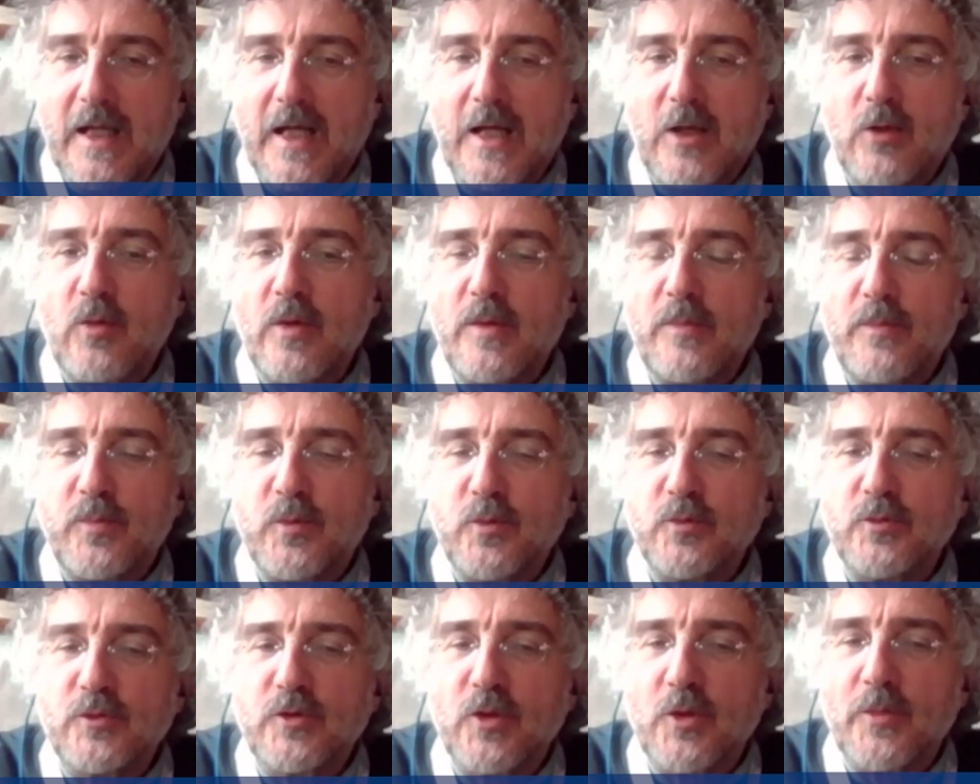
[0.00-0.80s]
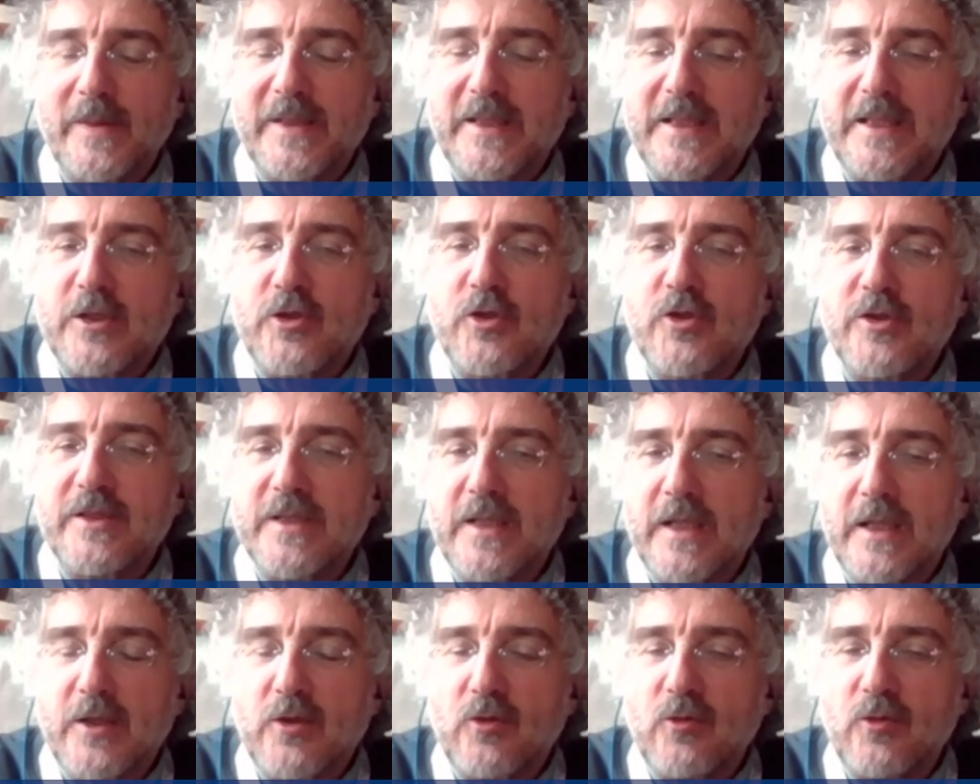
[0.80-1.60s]
A quel punto, perché ci
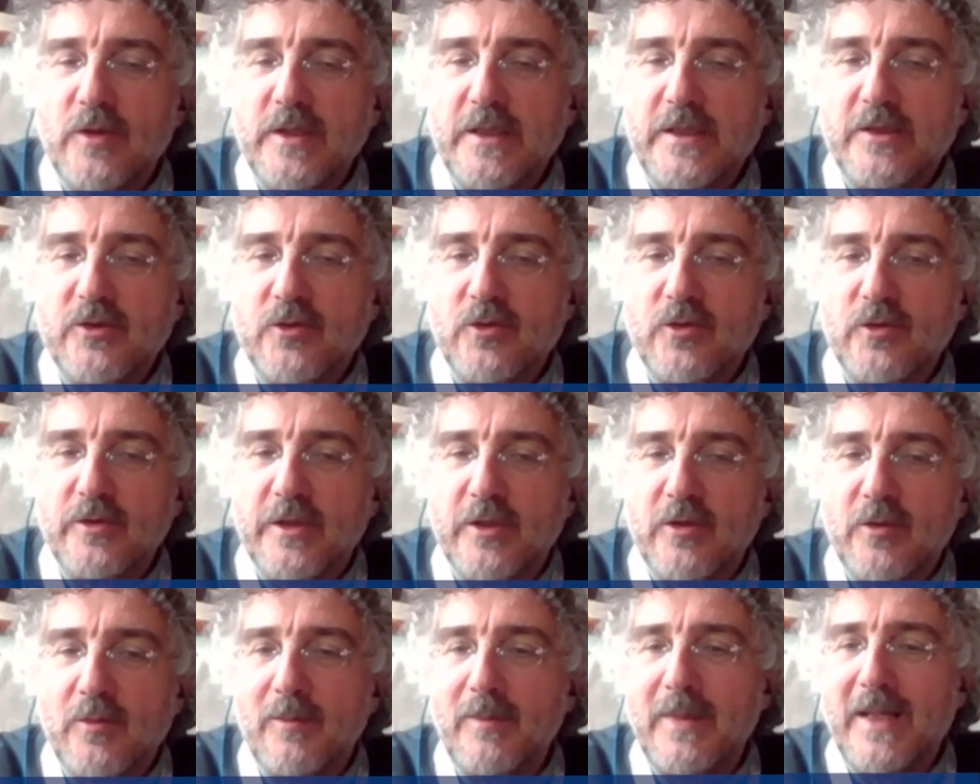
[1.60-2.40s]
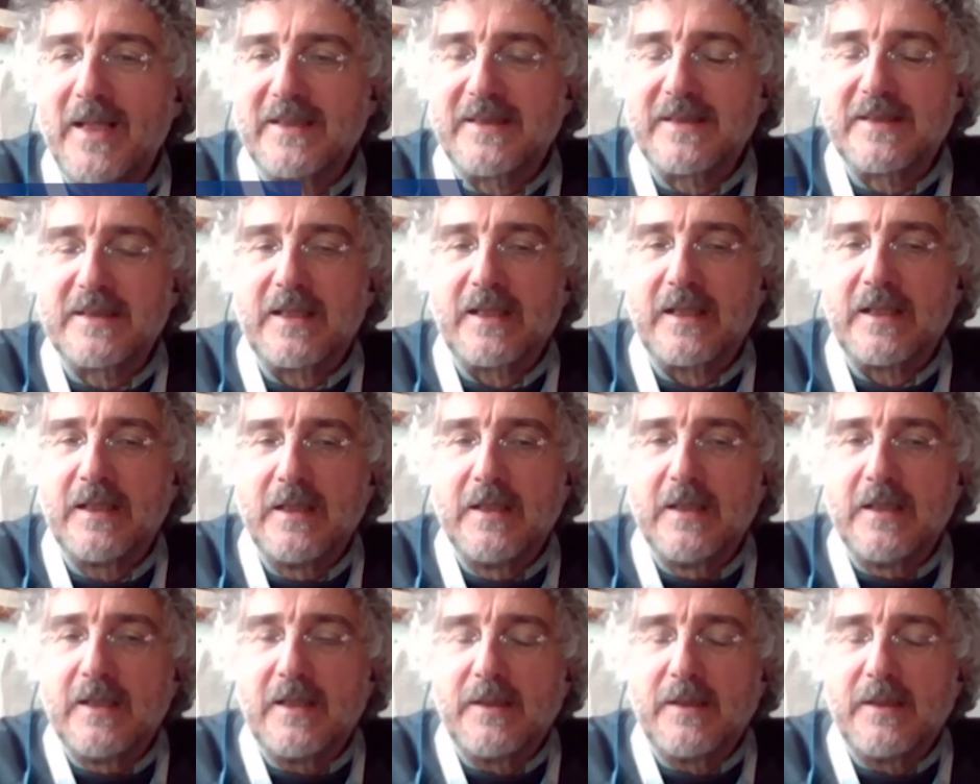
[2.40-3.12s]
sia la collisione, non basta